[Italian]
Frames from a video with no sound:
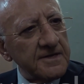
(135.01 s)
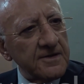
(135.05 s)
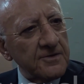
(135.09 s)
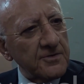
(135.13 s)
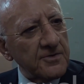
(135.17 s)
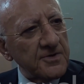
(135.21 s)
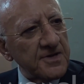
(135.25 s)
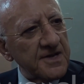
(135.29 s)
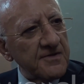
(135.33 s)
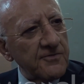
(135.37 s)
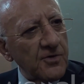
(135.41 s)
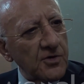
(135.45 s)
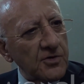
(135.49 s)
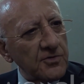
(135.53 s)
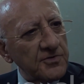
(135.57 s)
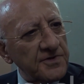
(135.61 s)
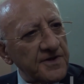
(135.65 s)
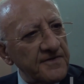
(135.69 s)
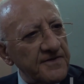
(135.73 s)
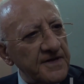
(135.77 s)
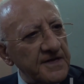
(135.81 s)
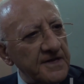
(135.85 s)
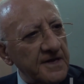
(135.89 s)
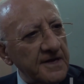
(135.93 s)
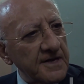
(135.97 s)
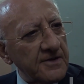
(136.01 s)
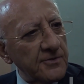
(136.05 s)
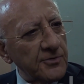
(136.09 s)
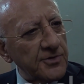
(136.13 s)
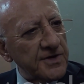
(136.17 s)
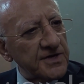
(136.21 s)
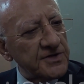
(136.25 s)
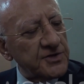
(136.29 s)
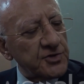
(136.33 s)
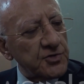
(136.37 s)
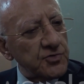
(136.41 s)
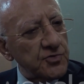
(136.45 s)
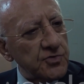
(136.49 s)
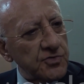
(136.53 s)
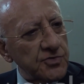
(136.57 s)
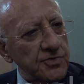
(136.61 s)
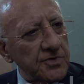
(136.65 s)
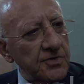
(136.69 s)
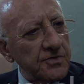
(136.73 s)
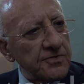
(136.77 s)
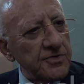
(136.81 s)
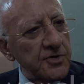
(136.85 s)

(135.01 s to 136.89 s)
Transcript: io non devo condividere con nessuno.